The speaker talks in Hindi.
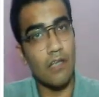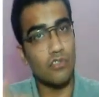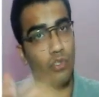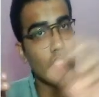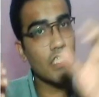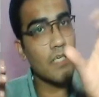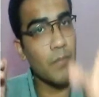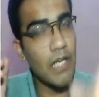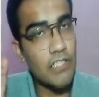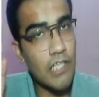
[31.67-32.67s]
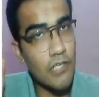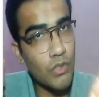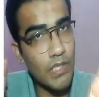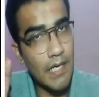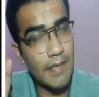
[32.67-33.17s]
2005 का जो
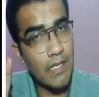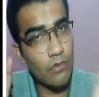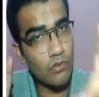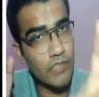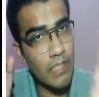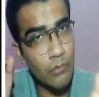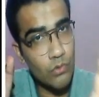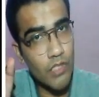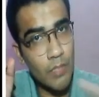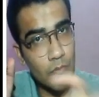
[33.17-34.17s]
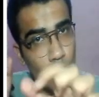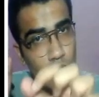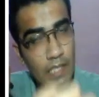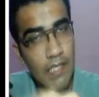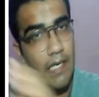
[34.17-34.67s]
कैलेंडर है वो सेम टू सेम
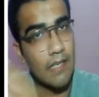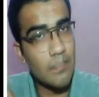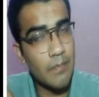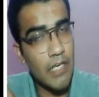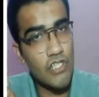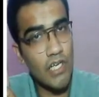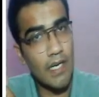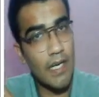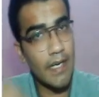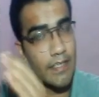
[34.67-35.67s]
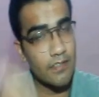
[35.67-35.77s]
2011 से मैच कर रहा है